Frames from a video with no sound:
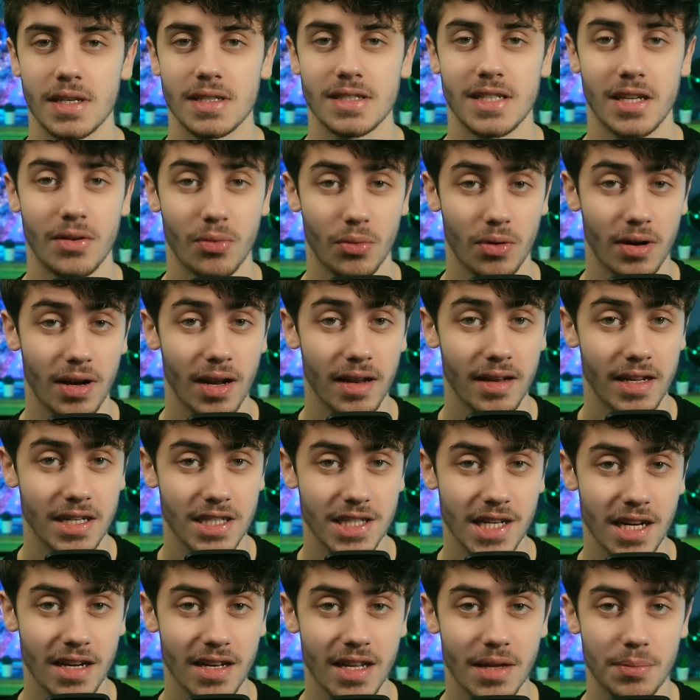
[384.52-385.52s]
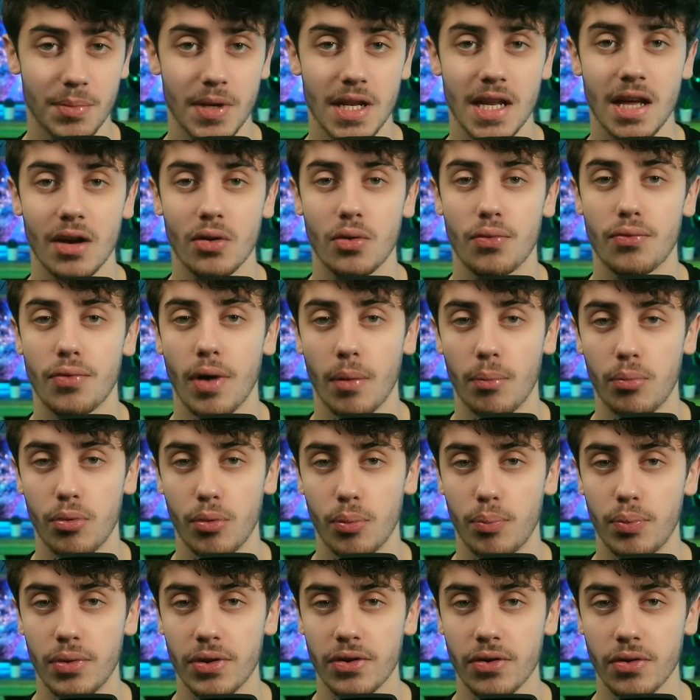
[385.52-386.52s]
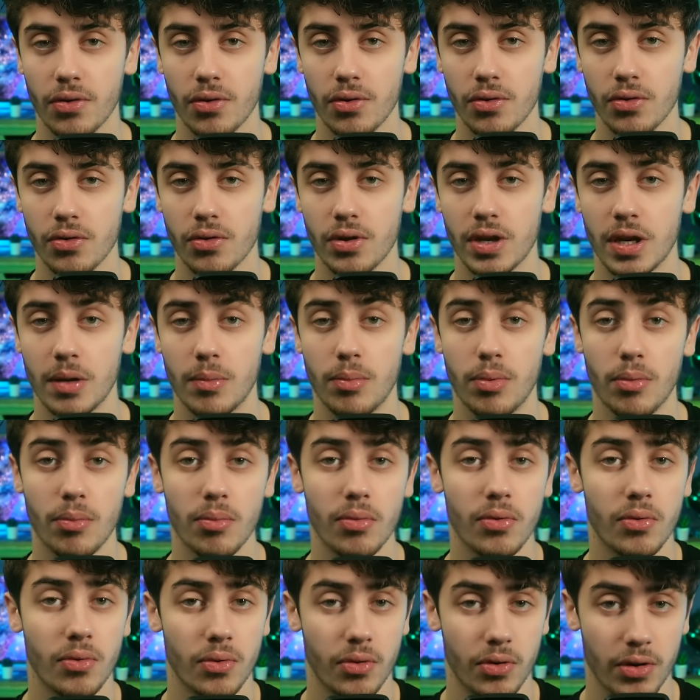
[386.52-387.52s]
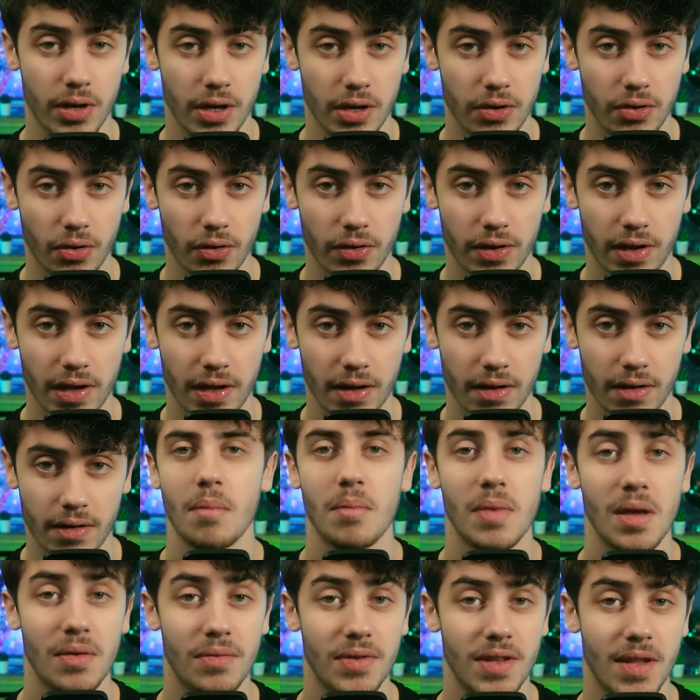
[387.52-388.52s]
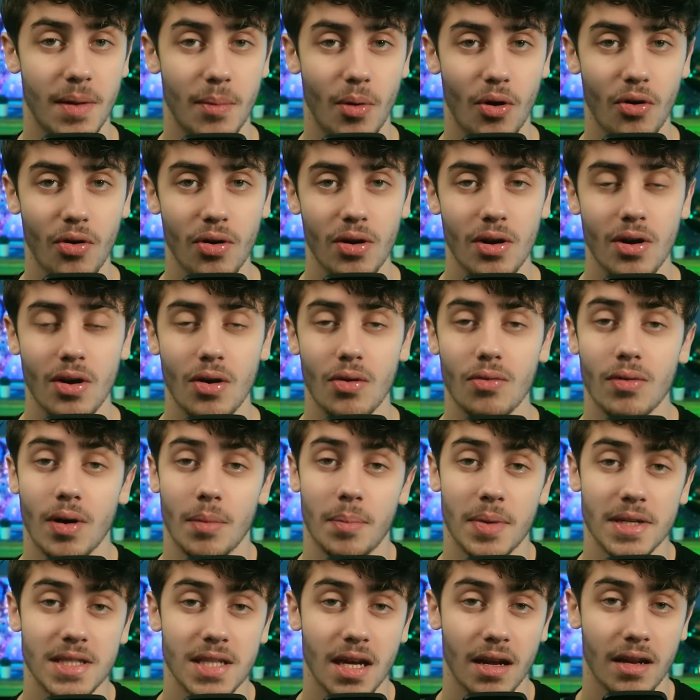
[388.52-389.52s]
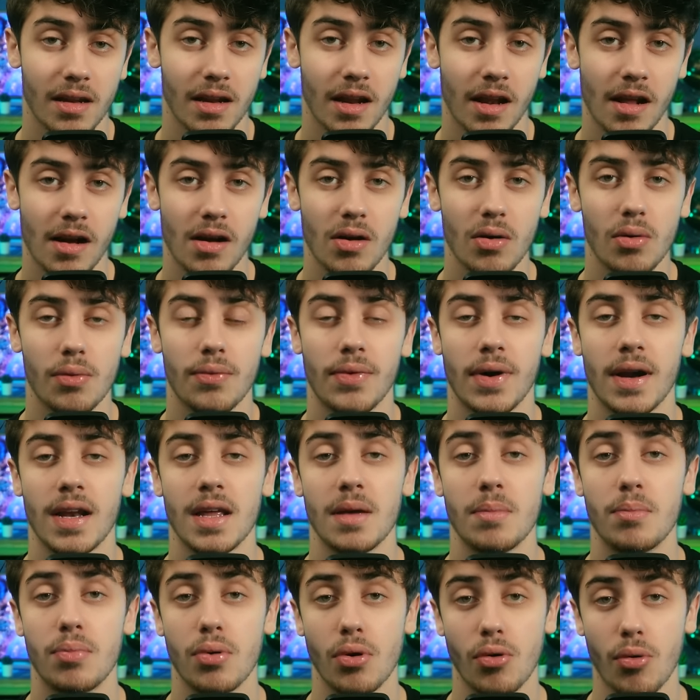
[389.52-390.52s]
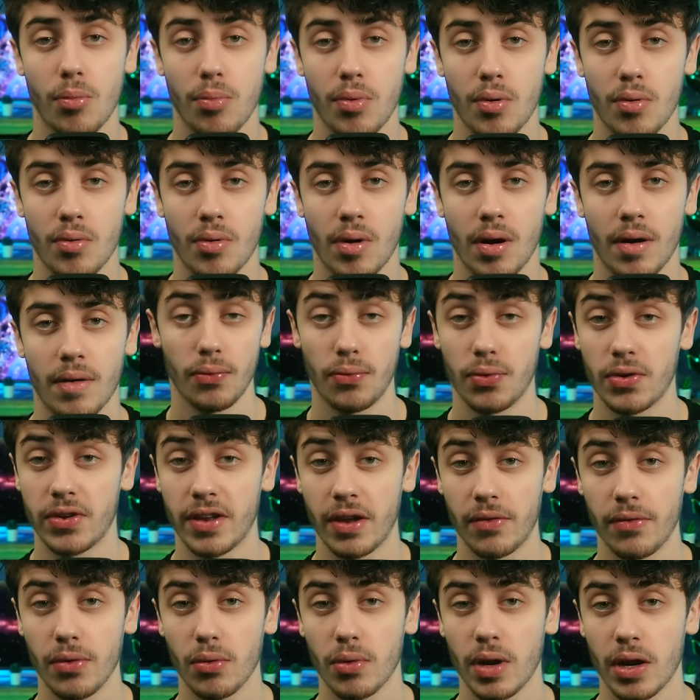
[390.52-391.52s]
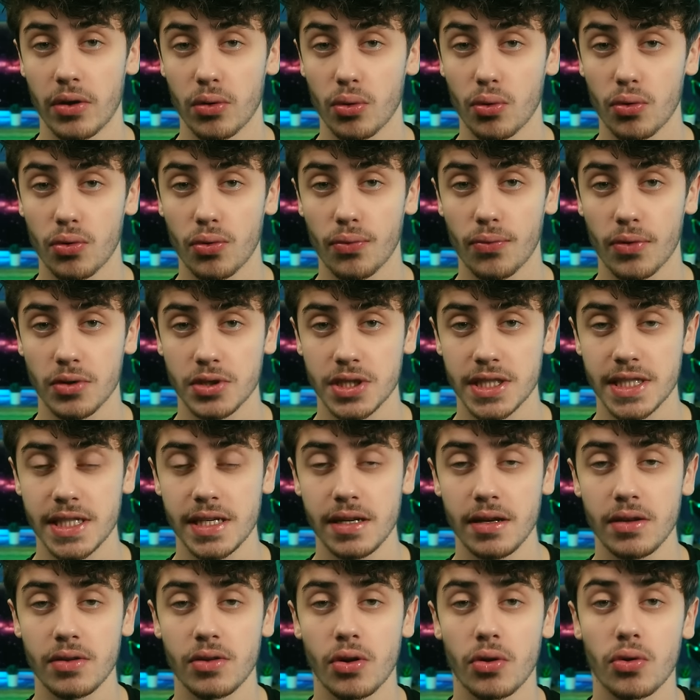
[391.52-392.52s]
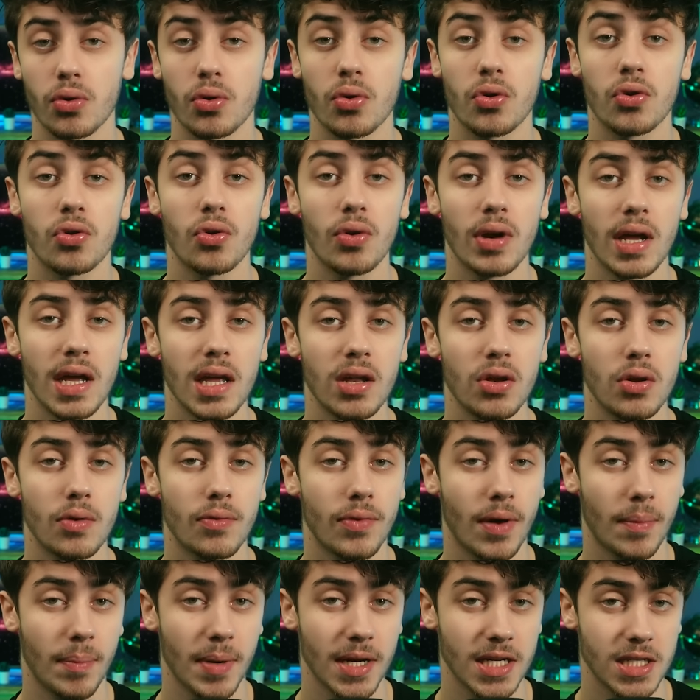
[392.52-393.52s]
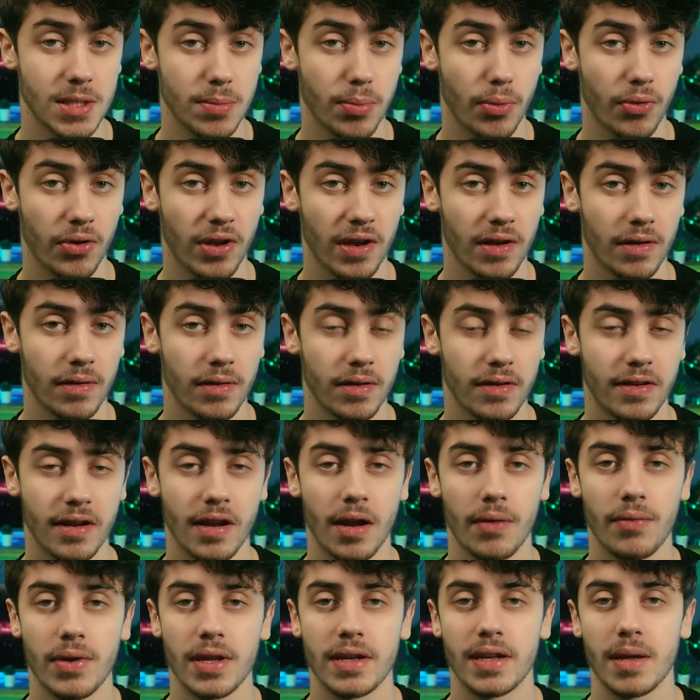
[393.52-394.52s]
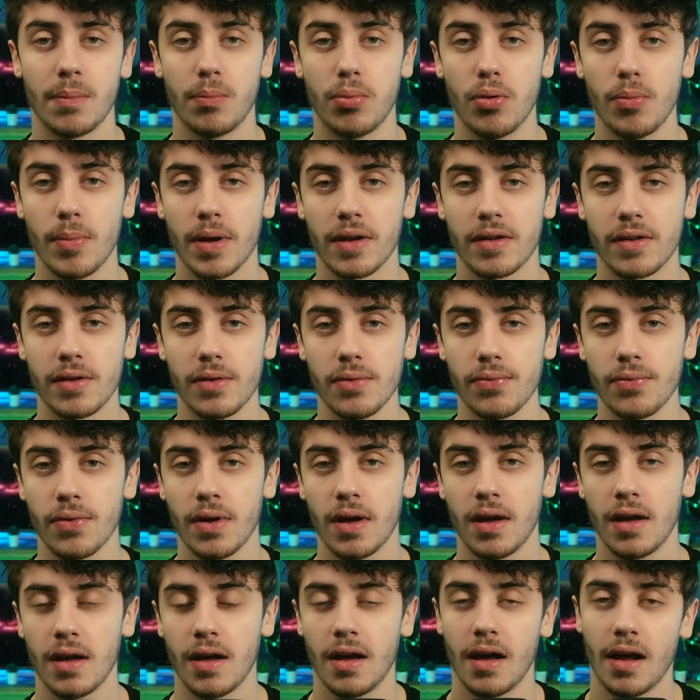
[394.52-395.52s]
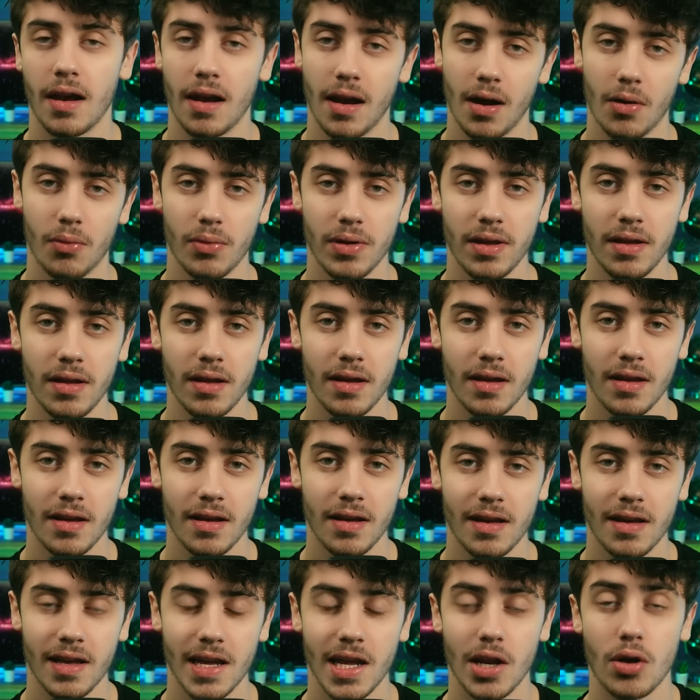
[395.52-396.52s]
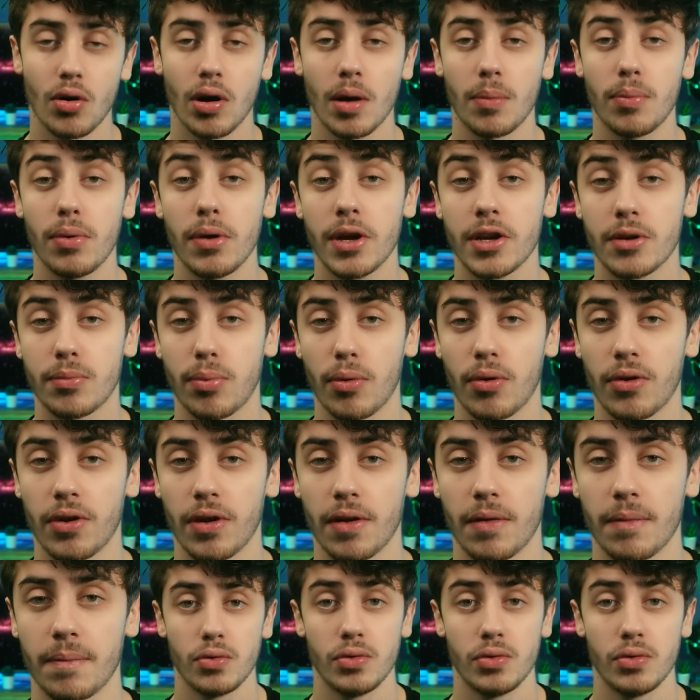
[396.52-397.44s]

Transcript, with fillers: C'est donc là déjà des milliards de fois plus puissant que des bombes qu'on connaît sur Terre. Mais évidemment, on va pas s'arrêter là, on va aller beaucoup plus loin. Vous le savez, on l'a trop souvent dit, notre Soleil ne va pas exploser. S'il avait été plus massif, là oui, il aurait pu exploser.